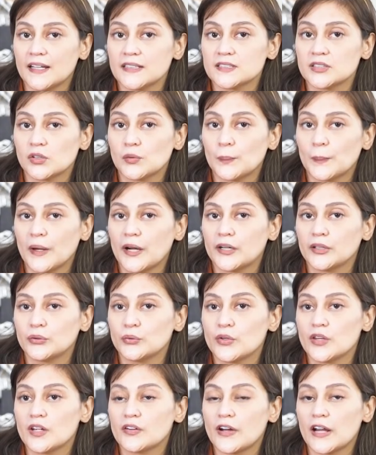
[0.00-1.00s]
as compared
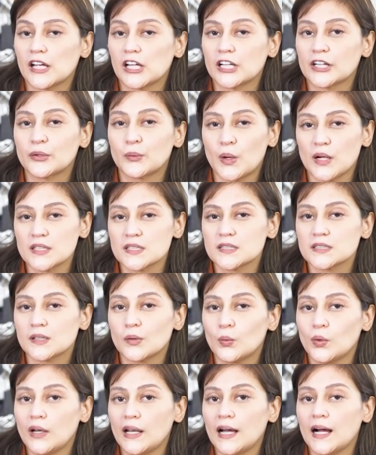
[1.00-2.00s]
to the regular ones na
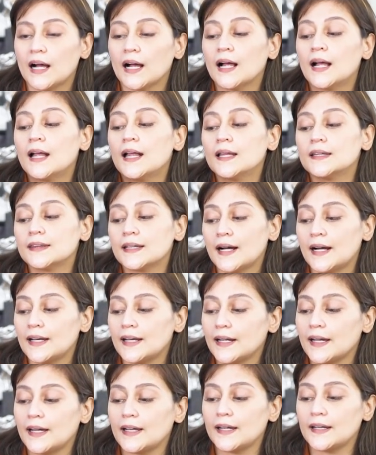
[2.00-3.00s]
walang
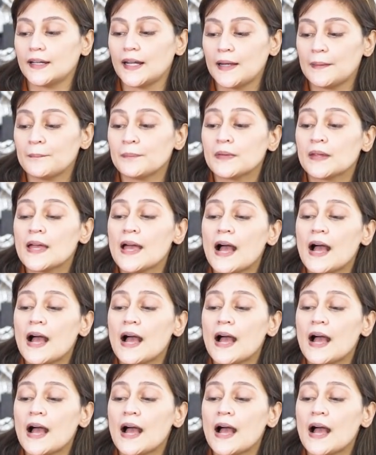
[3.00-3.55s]
nakalagay na name.